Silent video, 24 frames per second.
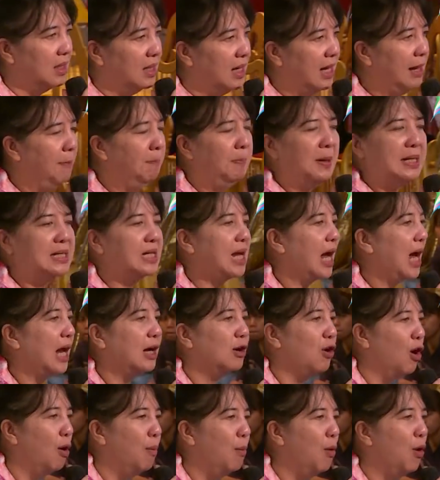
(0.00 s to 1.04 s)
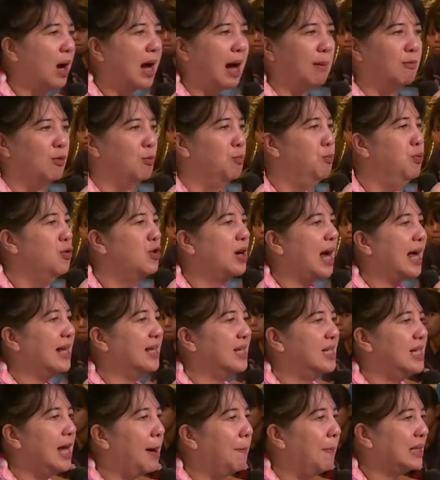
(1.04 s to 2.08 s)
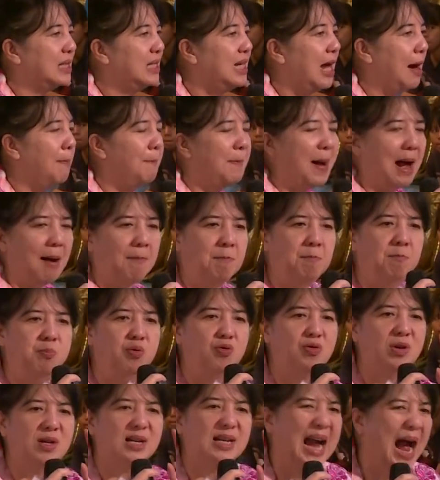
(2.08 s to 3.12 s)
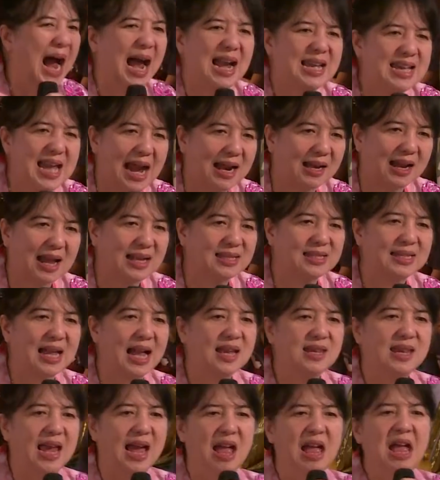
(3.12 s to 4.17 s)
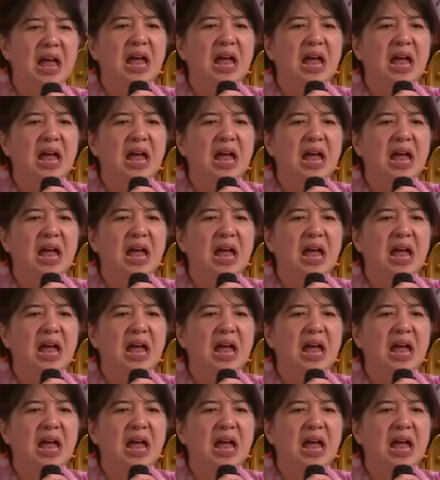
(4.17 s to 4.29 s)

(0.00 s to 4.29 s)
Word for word: Iblis akan ngomong kamu bukan siapa-siapa, gak ada rasanya,